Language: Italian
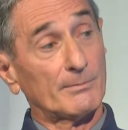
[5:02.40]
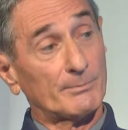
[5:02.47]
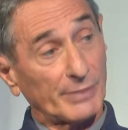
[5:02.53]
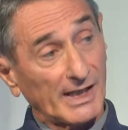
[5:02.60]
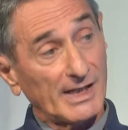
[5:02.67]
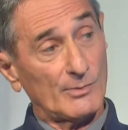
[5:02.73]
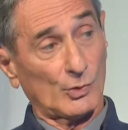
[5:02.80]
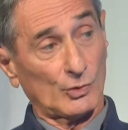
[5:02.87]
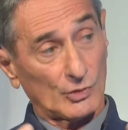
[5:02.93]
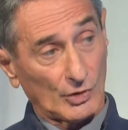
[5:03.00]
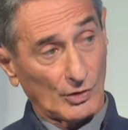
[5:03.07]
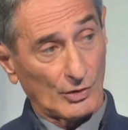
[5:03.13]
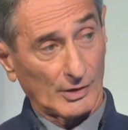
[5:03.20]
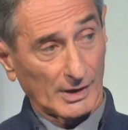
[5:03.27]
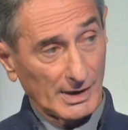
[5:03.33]

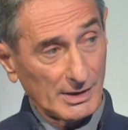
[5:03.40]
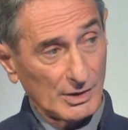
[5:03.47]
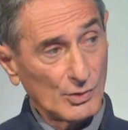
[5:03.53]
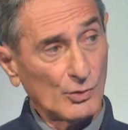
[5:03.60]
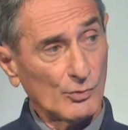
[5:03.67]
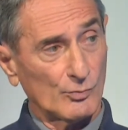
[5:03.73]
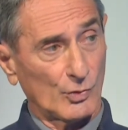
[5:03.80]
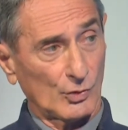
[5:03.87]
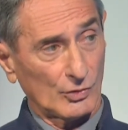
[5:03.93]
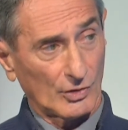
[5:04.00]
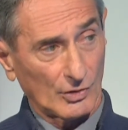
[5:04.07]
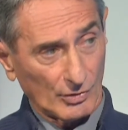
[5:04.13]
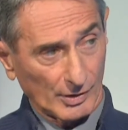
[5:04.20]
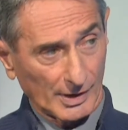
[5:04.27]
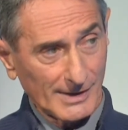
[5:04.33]
premotori, non
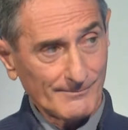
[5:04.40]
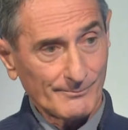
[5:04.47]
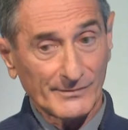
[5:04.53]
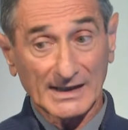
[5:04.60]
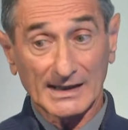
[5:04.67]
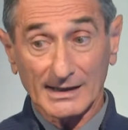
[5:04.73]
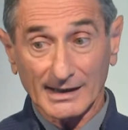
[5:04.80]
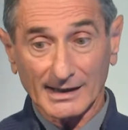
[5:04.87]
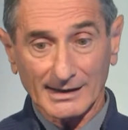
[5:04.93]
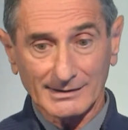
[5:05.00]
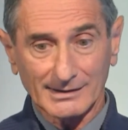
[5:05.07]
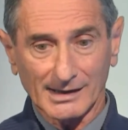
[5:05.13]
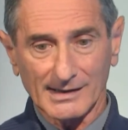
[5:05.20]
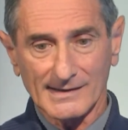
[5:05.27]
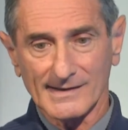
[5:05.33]
motori, che
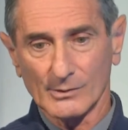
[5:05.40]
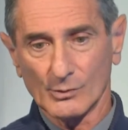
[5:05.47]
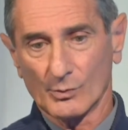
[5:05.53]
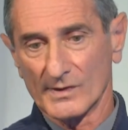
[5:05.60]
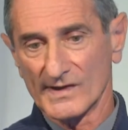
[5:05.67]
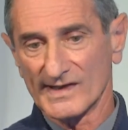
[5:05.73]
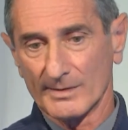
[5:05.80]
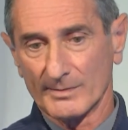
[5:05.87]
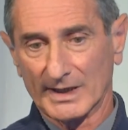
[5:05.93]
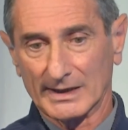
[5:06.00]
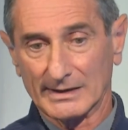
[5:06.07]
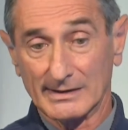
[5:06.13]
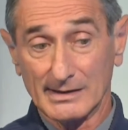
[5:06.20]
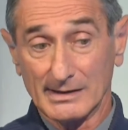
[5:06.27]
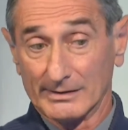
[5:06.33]
caratterizzano questa
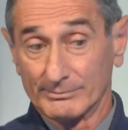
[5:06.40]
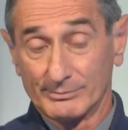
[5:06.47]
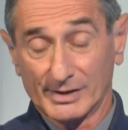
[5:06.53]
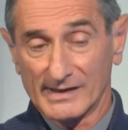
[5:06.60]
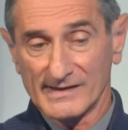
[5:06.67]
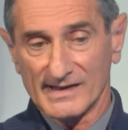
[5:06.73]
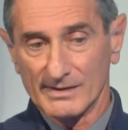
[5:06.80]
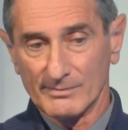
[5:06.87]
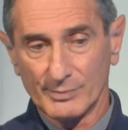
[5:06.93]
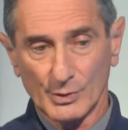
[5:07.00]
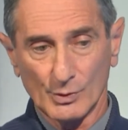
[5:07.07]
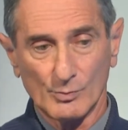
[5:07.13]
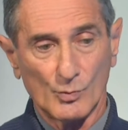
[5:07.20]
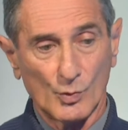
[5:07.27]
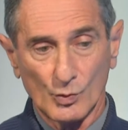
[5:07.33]
malattia. Per
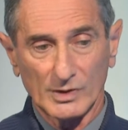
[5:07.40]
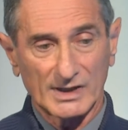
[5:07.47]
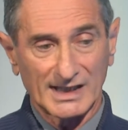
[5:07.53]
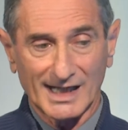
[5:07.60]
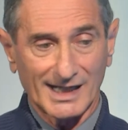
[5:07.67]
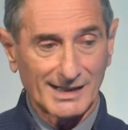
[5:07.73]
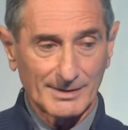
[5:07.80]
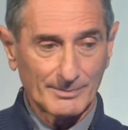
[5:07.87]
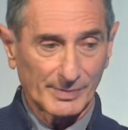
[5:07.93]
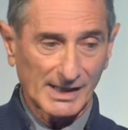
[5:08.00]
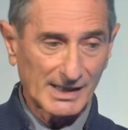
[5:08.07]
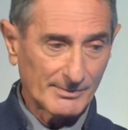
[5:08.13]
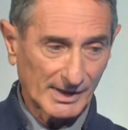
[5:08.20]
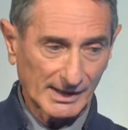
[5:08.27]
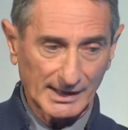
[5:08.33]
esempio, molti anni
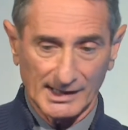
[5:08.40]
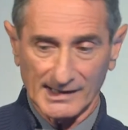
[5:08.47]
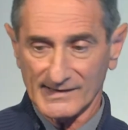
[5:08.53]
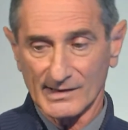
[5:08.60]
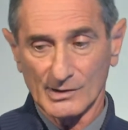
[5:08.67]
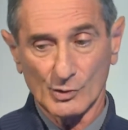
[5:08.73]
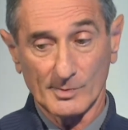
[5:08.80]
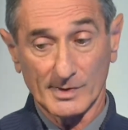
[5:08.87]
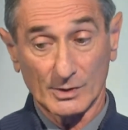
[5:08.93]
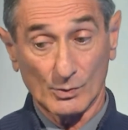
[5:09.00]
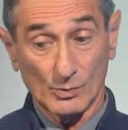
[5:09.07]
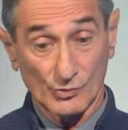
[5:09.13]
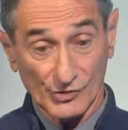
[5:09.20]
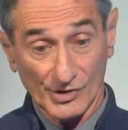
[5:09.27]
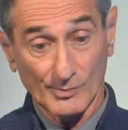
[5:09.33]
prima che la
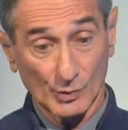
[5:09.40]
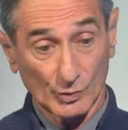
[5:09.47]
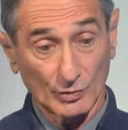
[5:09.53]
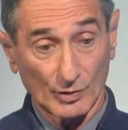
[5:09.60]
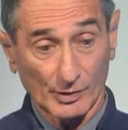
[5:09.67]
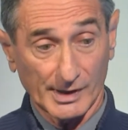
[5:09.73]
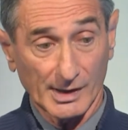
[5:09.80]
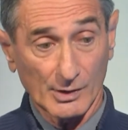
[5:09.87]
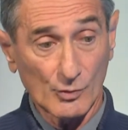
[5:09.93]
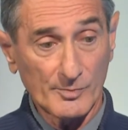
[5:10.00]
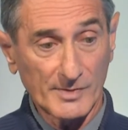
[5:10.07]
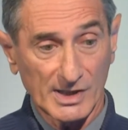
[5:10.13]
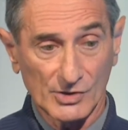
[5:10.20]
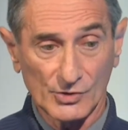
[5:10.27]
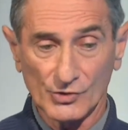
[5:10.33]
sintomatologia motoria
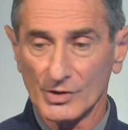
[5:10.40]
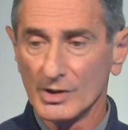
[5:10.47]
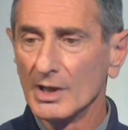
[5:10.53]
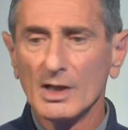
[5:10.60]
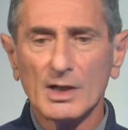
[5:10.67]
cominci,